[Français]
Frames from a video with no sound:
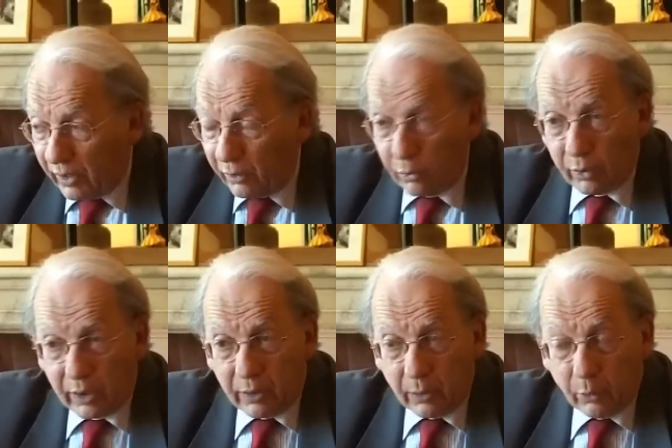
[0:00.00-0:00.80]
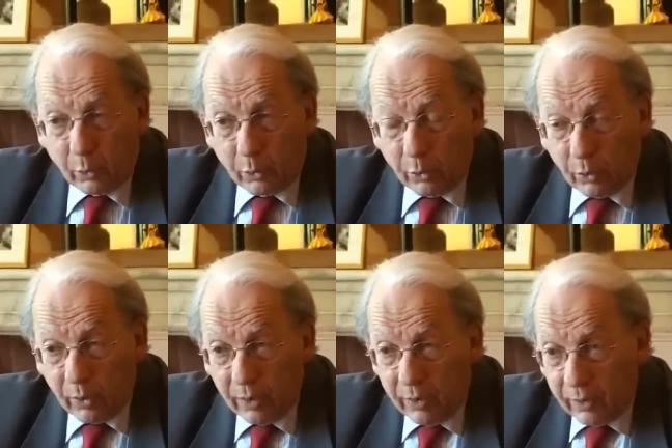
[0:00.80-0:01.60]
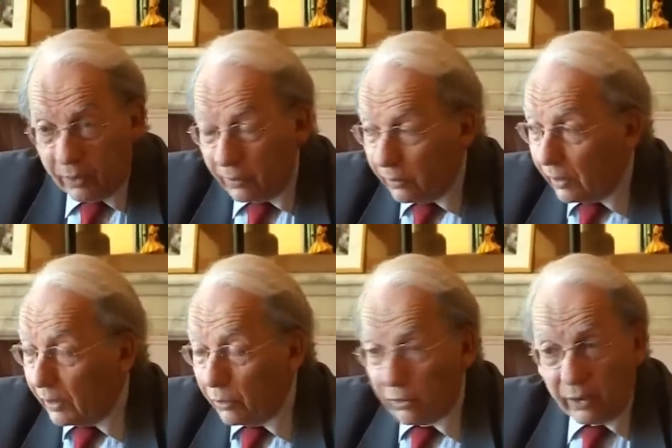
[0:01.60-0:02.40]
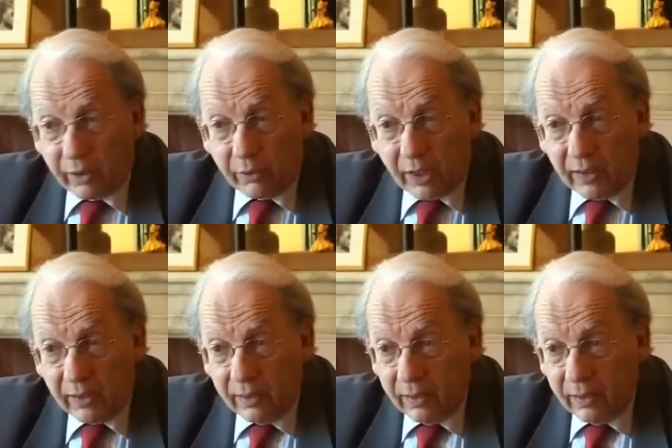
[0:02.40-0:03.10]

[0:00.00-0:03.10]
élections qui auront lieu euh, dans les deux ans qui viennent.